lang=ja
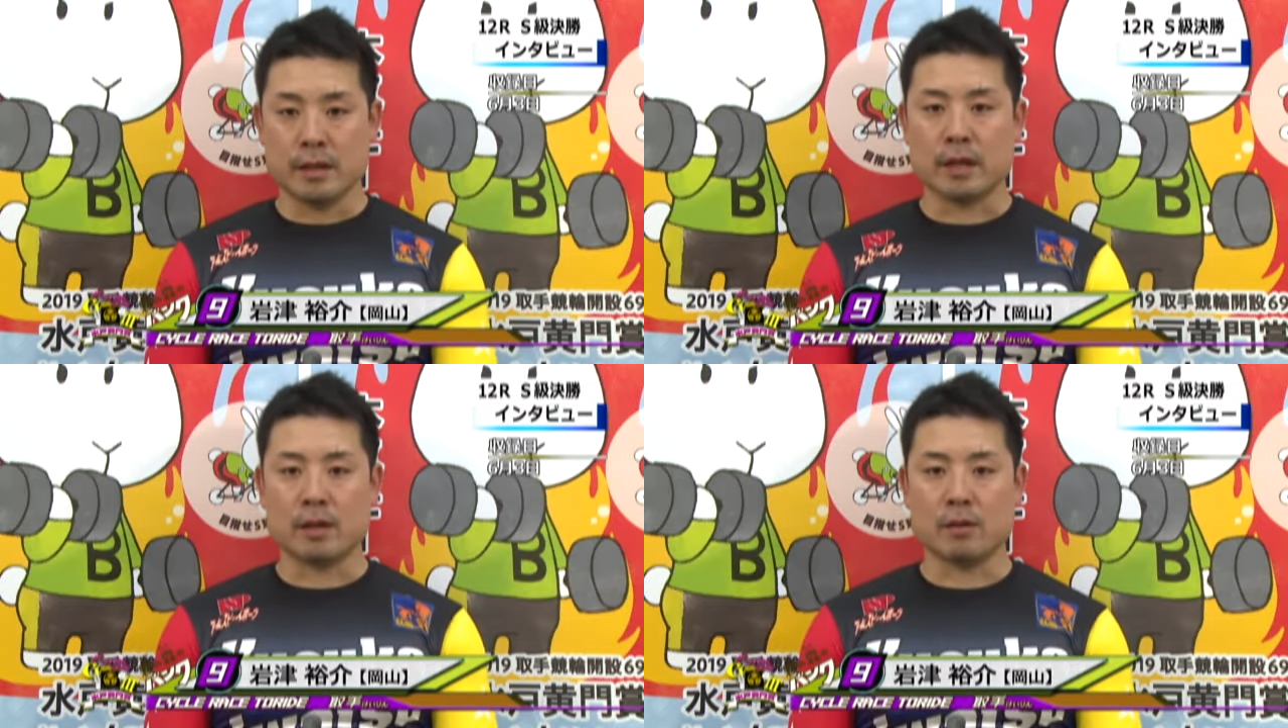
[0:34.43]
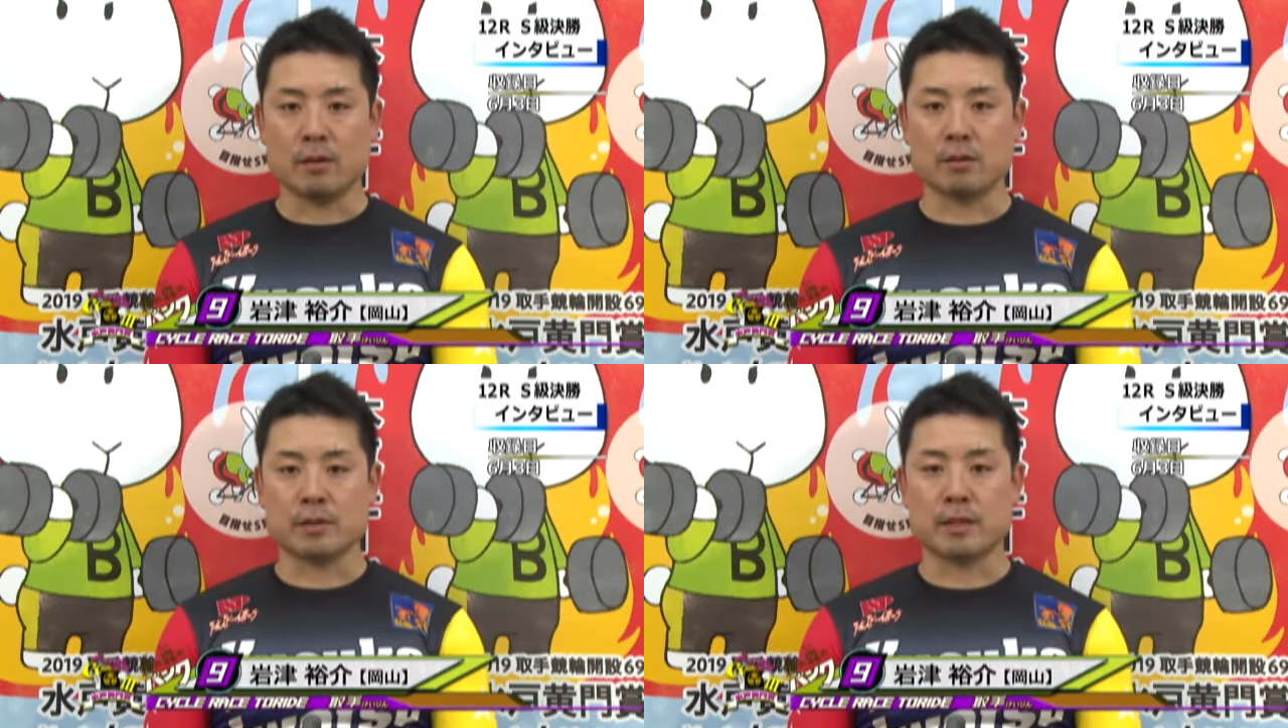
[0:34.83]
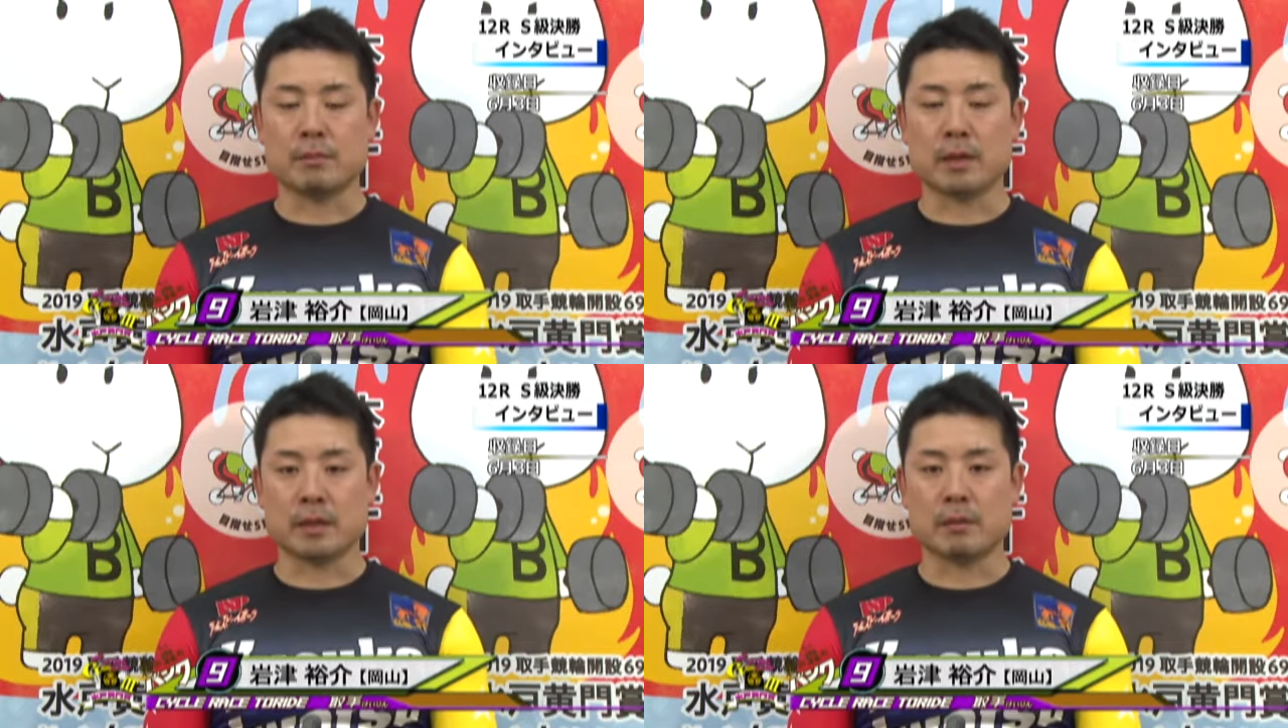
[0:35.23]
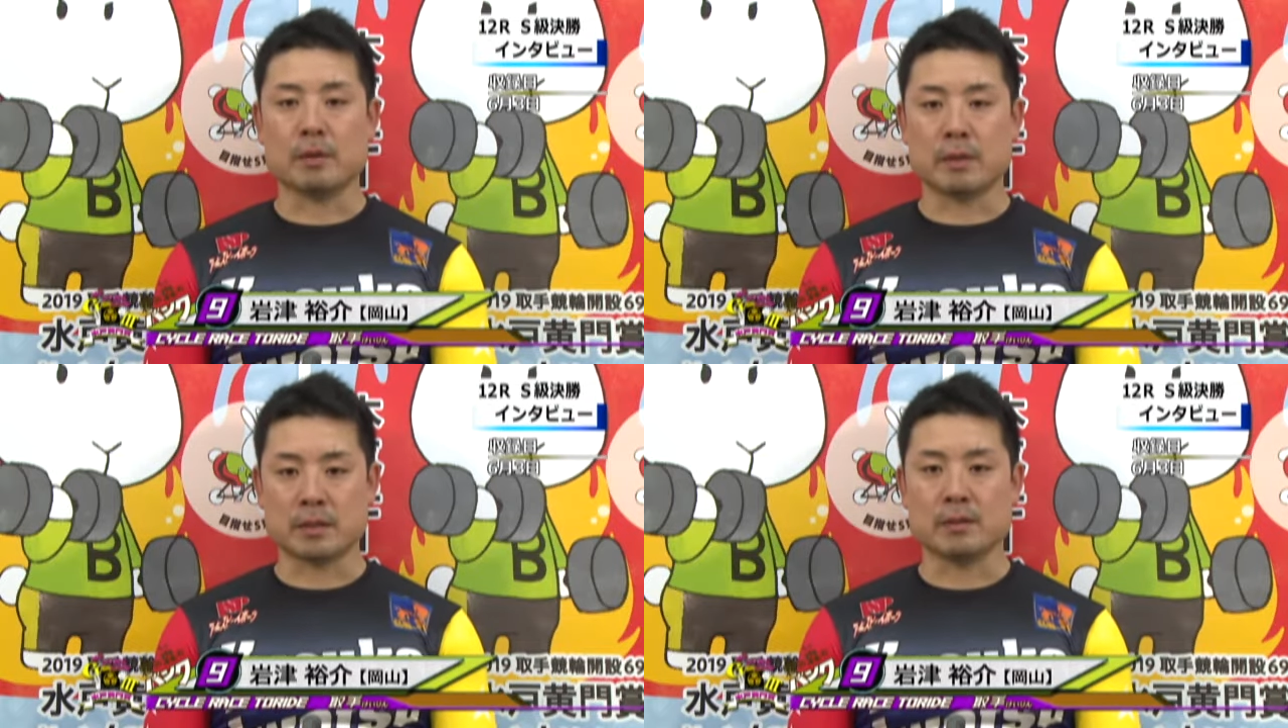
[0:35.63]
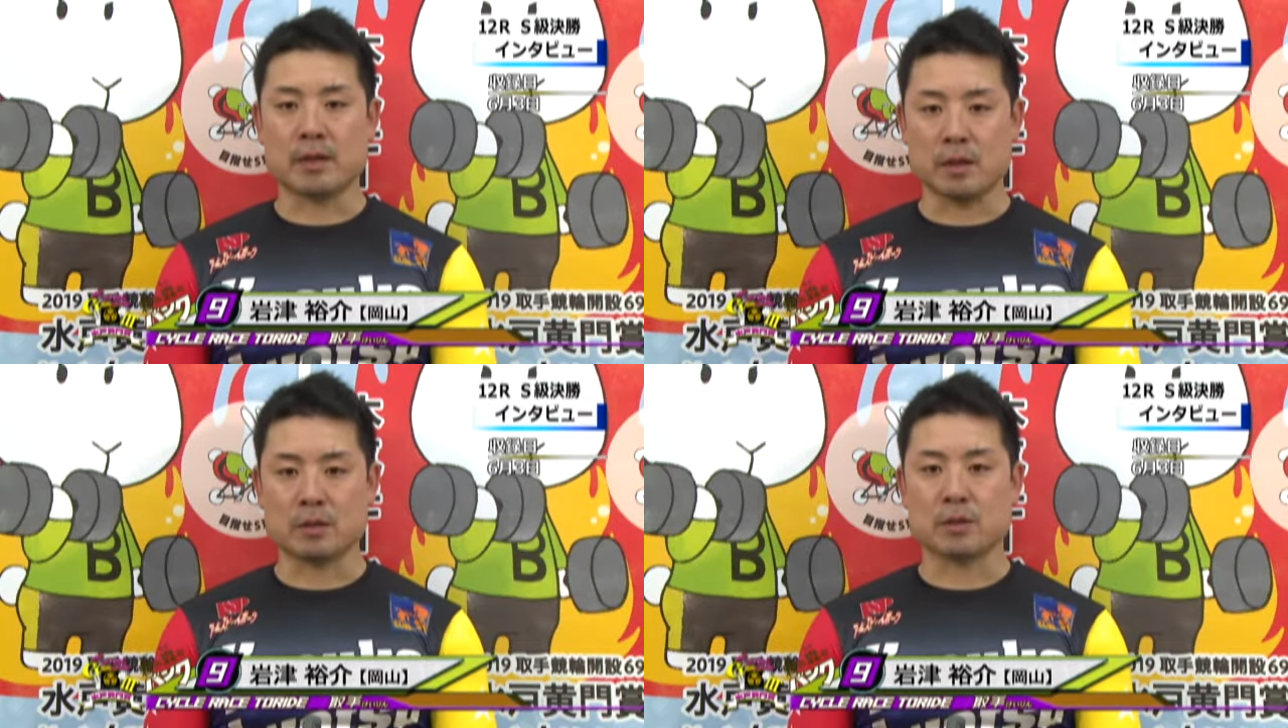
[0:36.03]
あの精一杯頑張ります
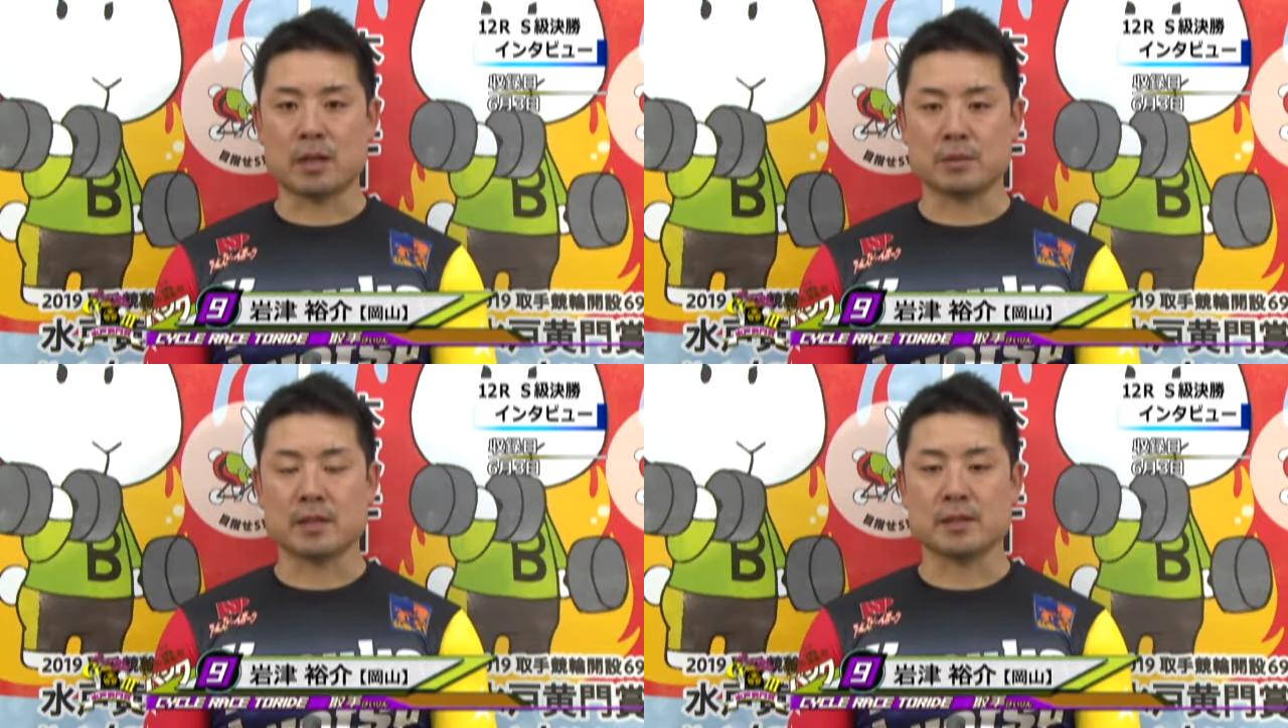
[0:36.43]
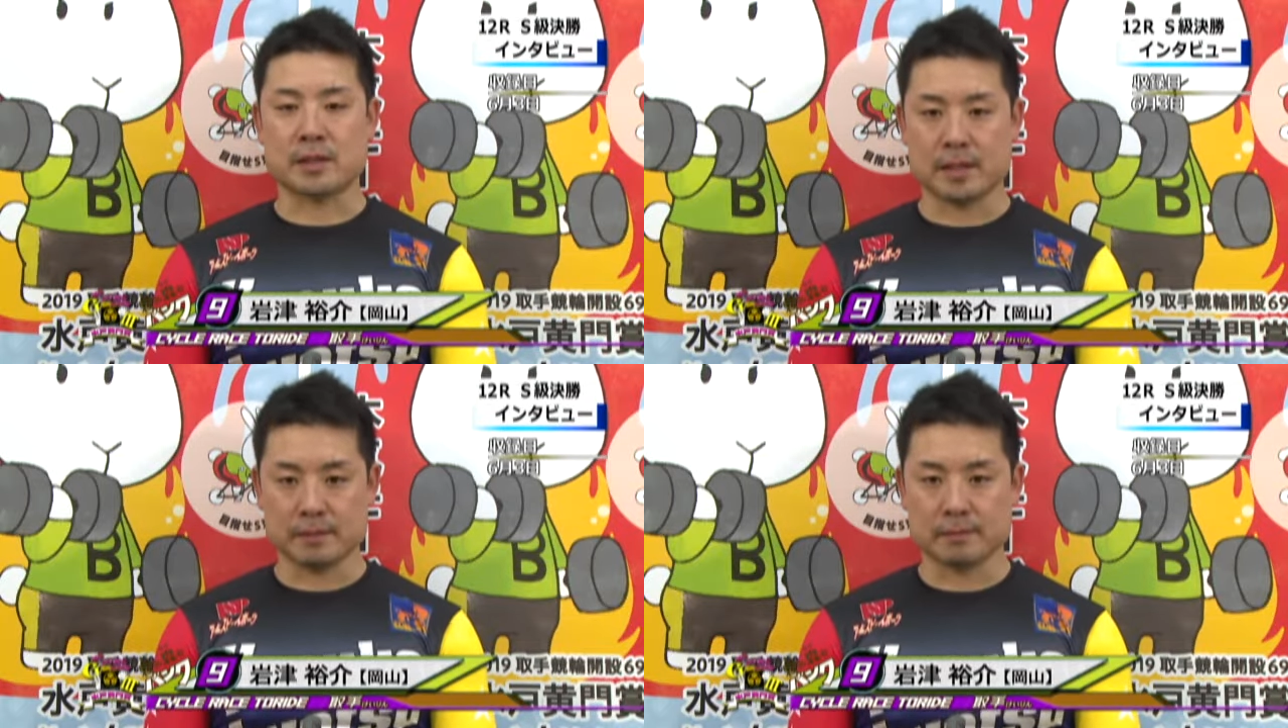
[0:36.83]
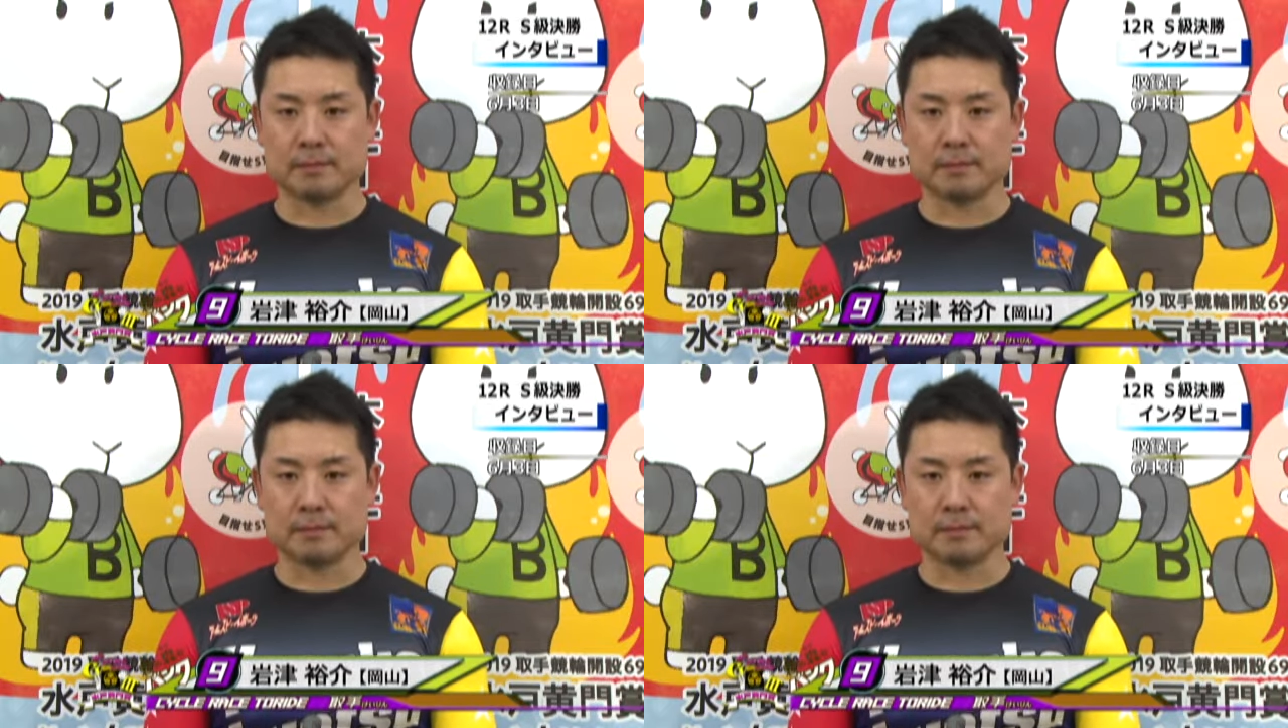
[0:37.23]
よろしくお願いします